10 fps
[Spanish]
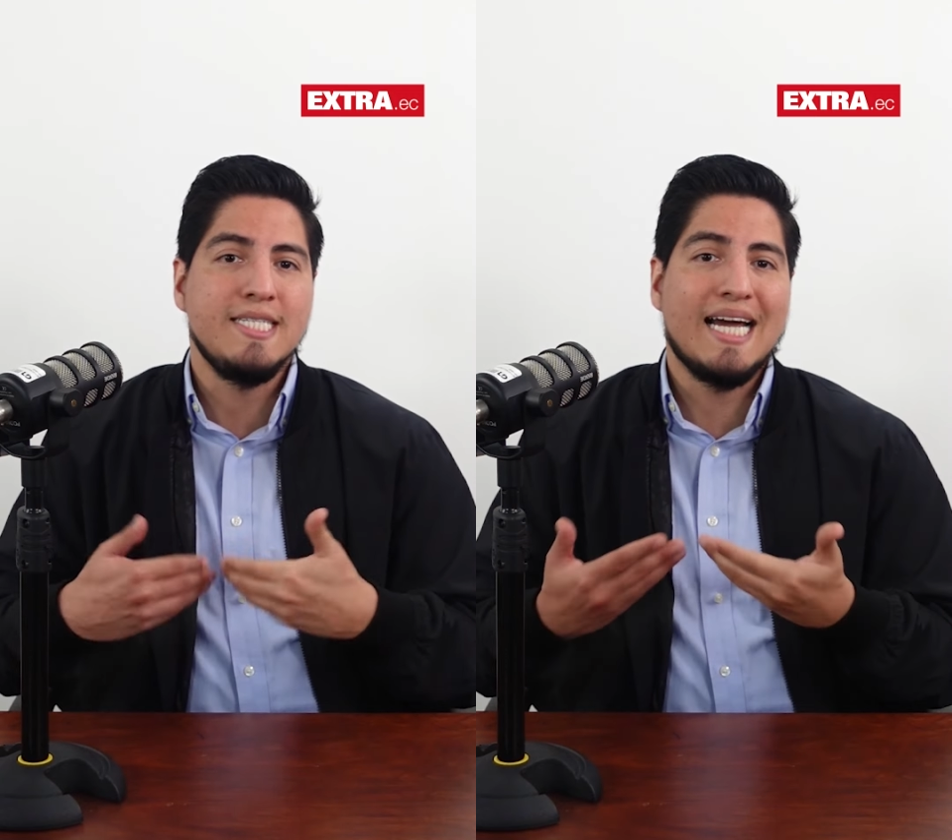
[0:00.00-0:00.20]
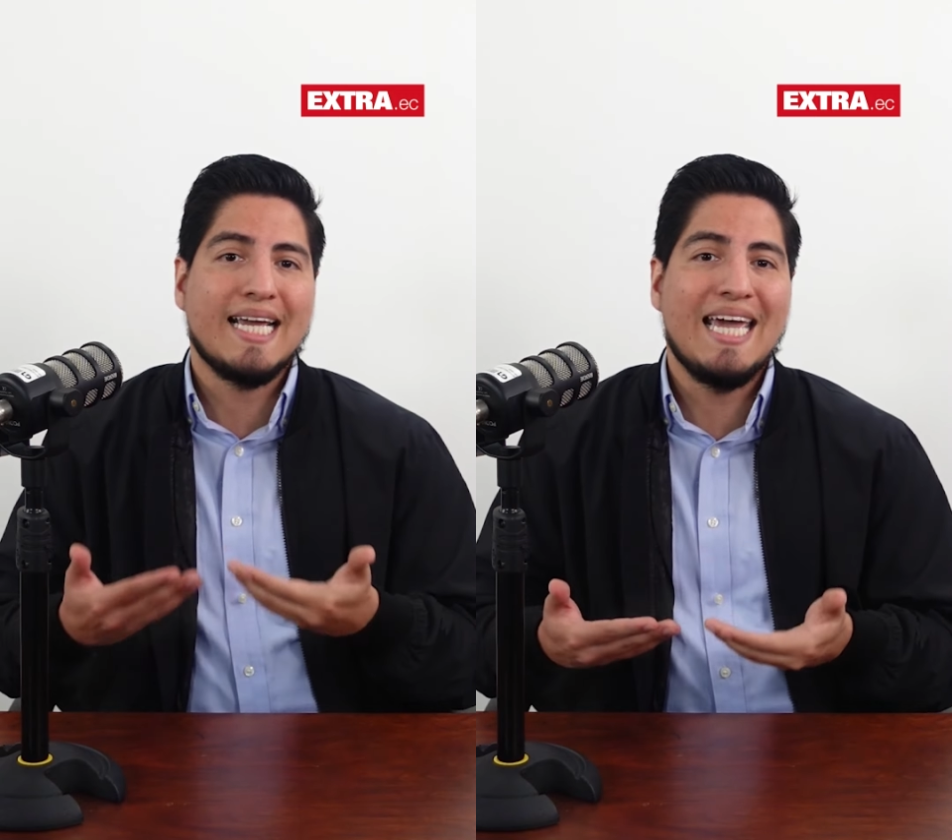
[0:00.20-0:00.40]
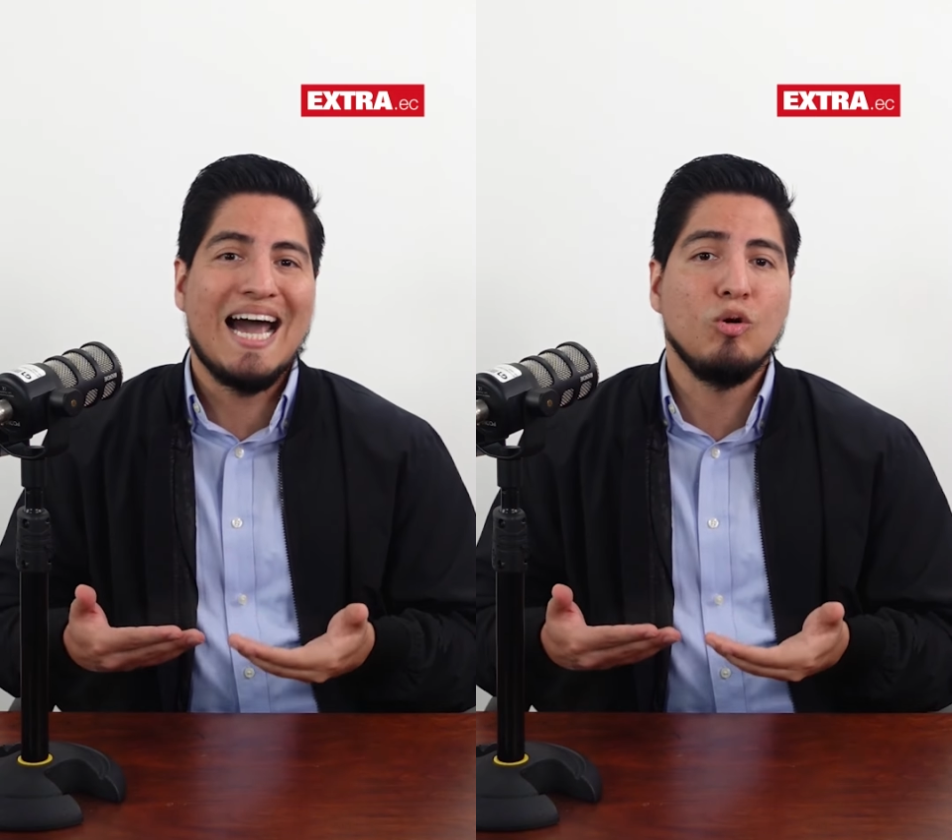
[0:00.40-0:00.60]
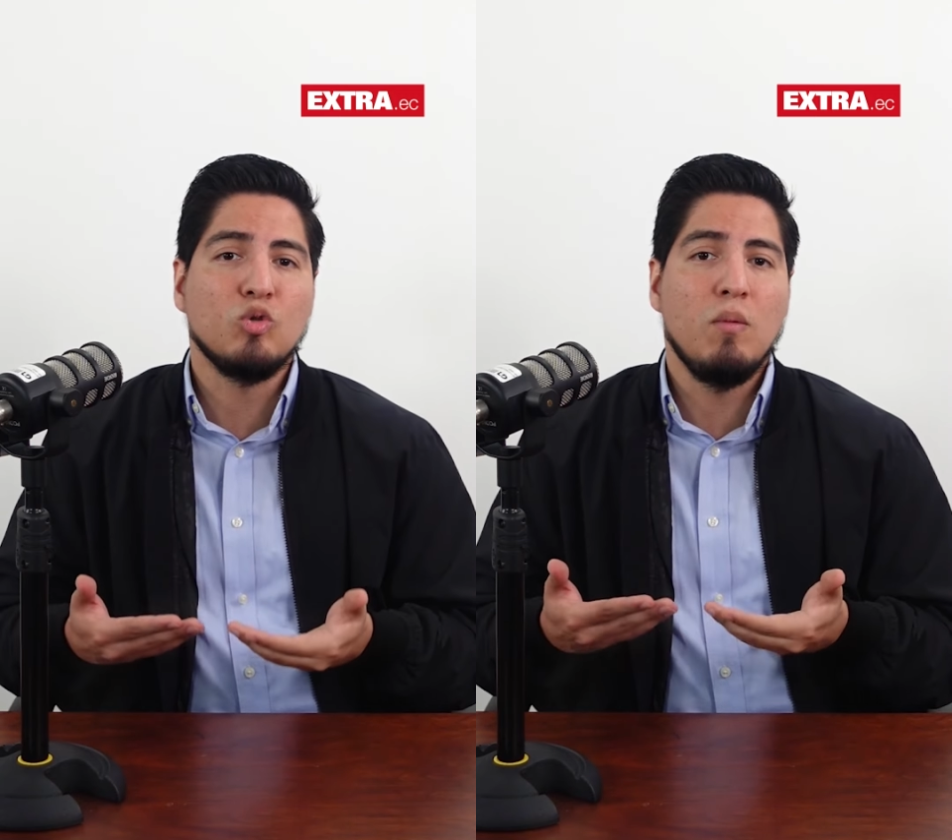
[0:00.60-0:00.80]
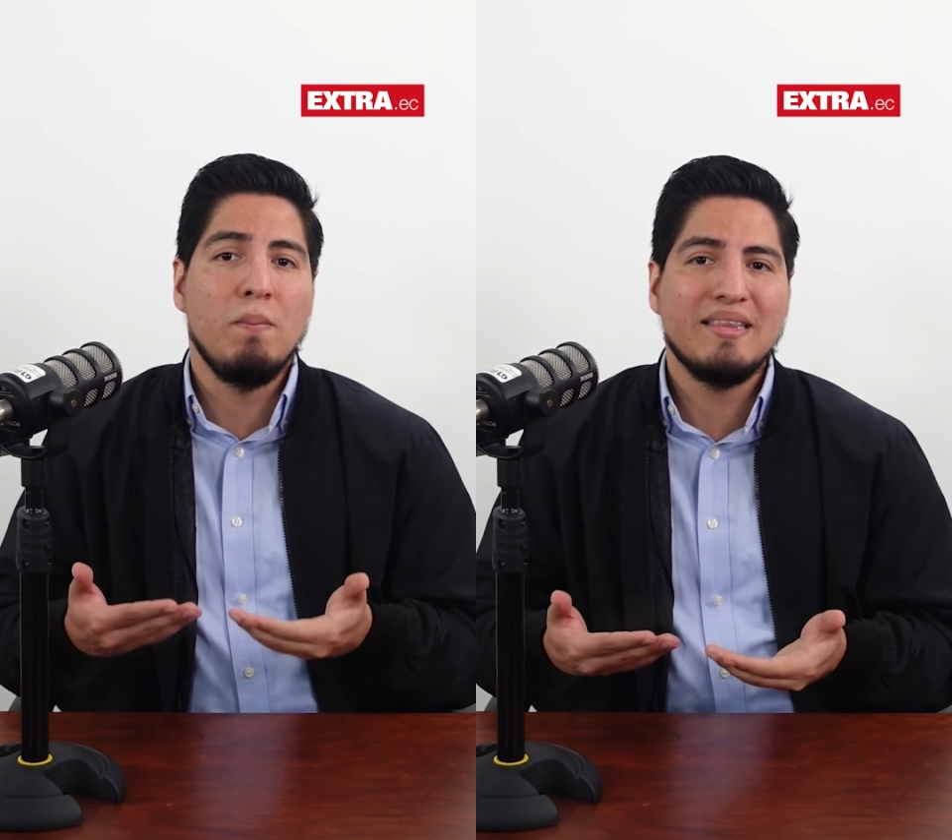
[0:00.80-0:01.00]
ya que
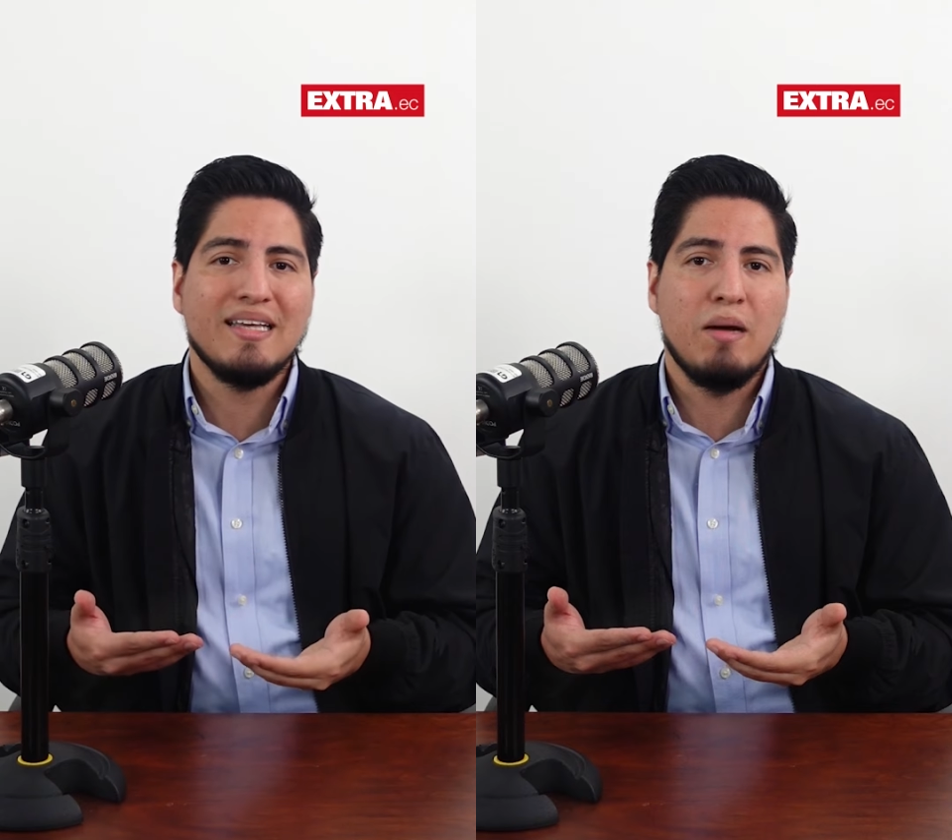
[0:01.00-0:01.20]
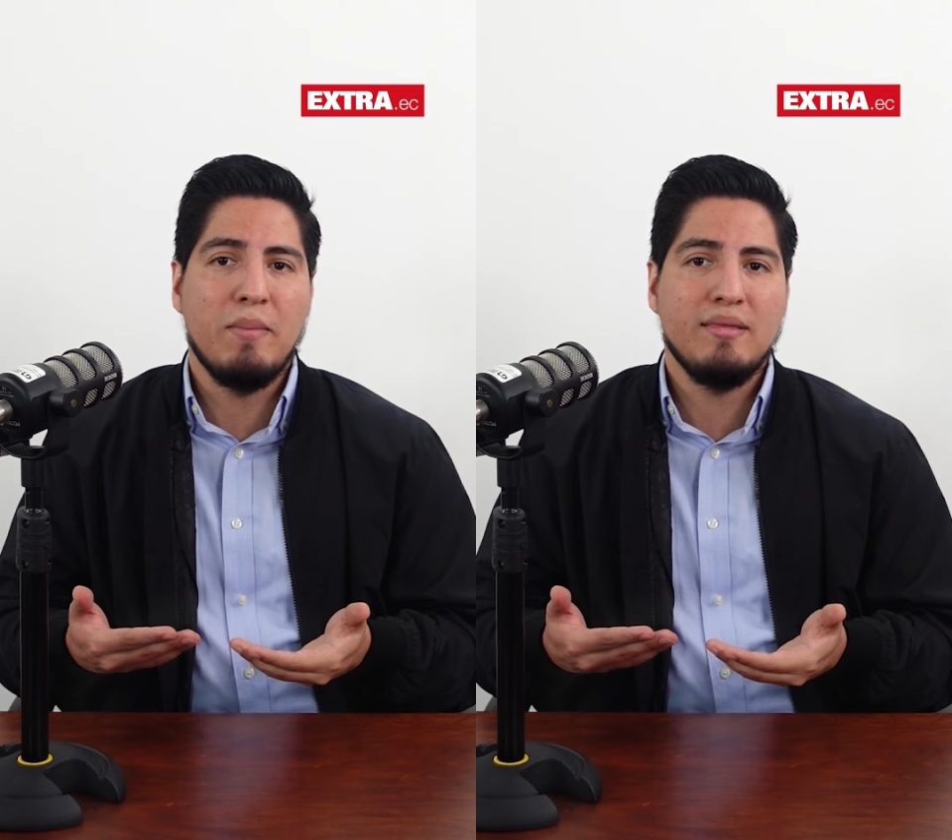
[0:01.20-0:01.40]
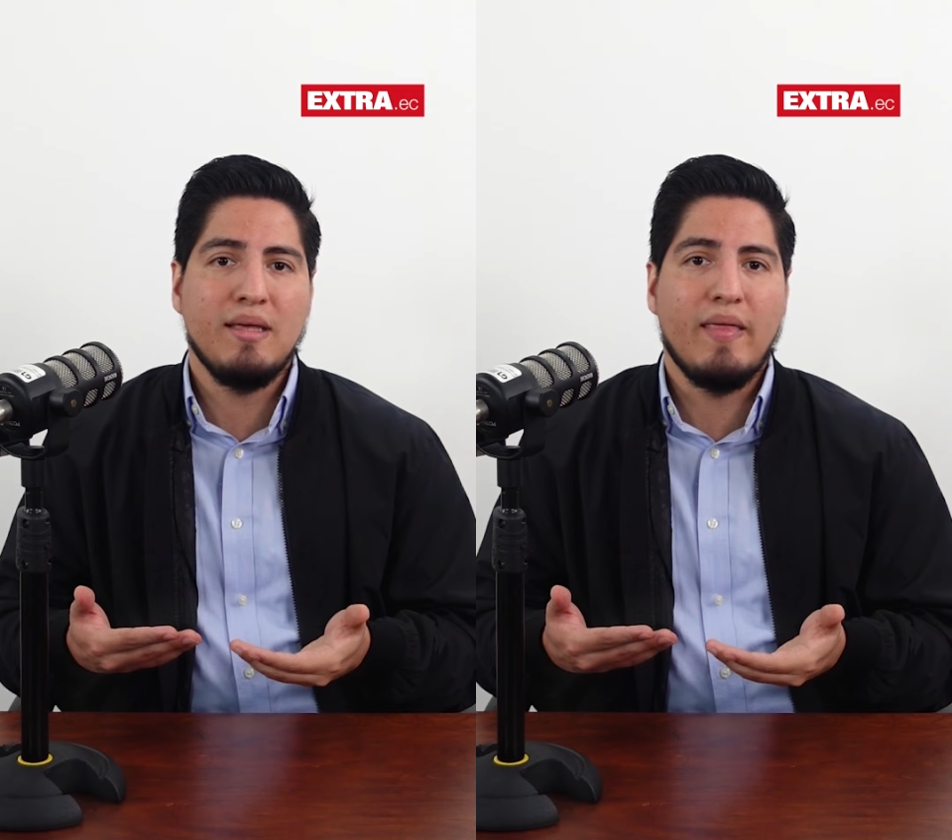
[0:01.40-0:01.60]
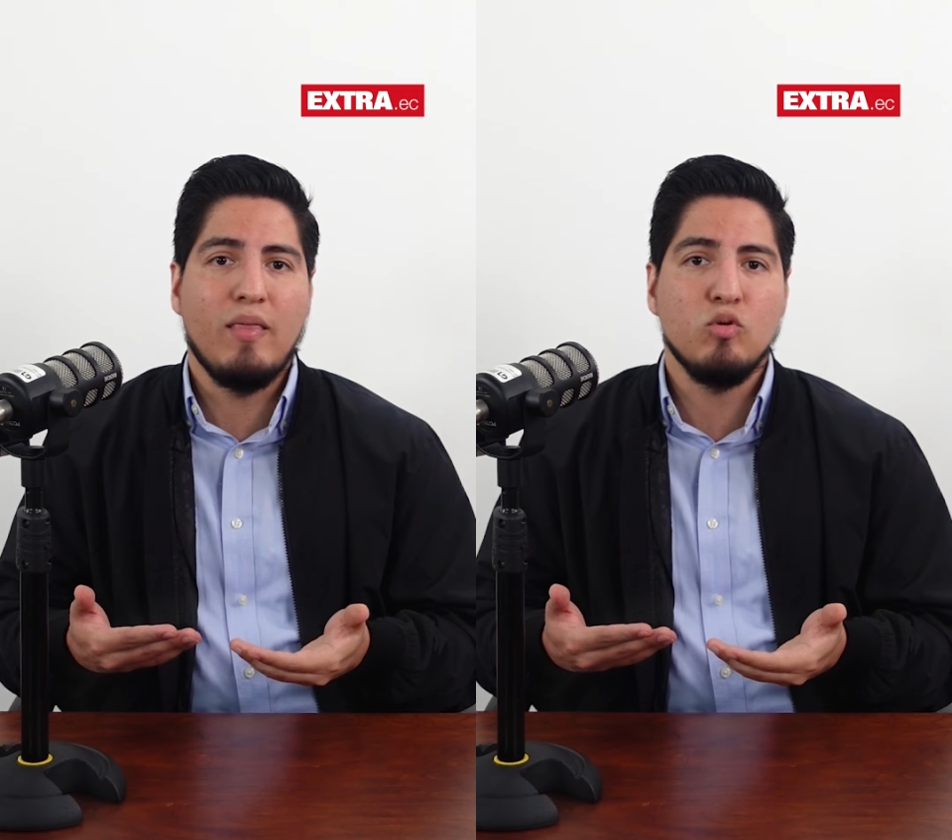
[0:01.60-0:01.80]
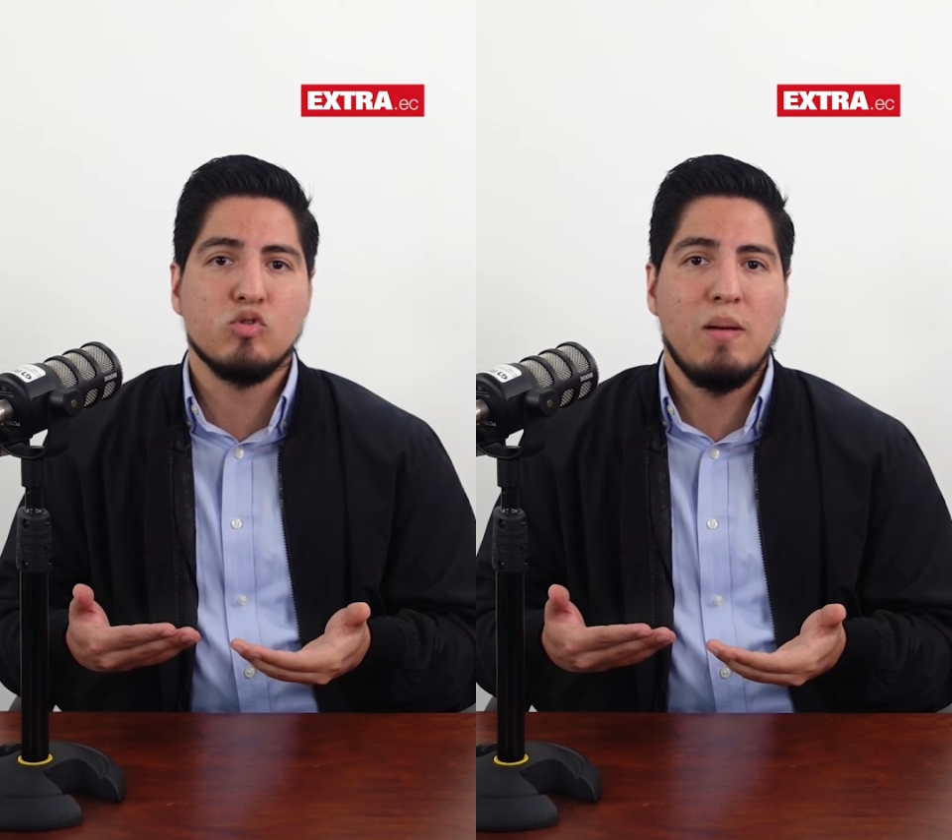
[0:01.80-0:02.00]
automáticamente
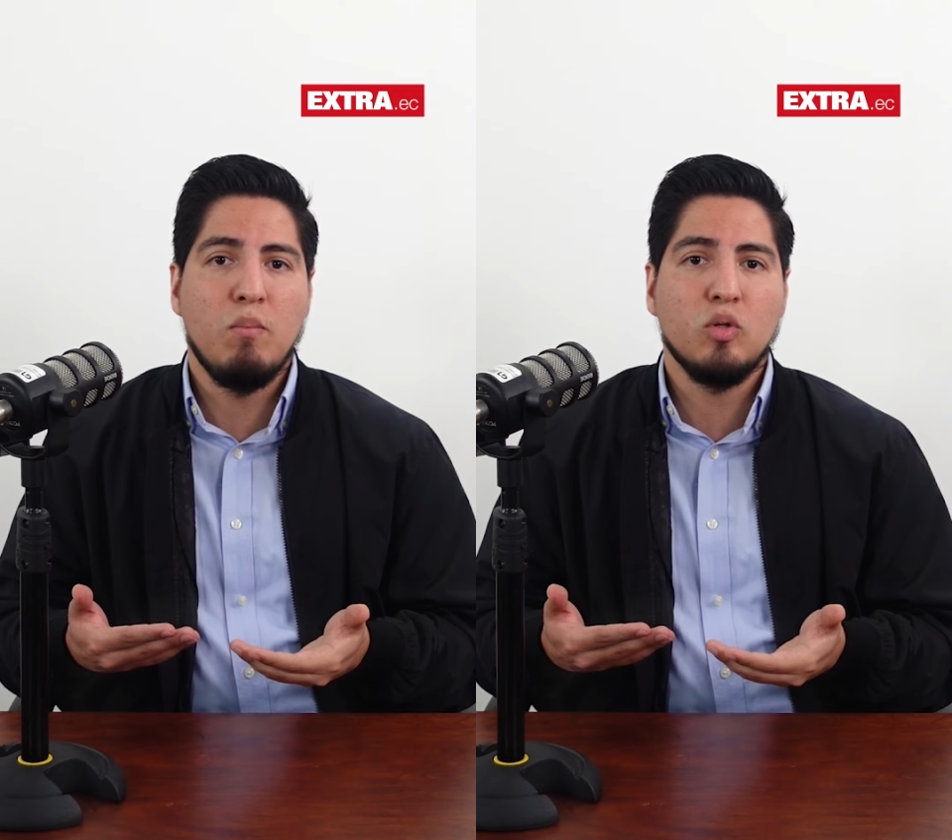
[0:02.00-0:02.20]
deduce el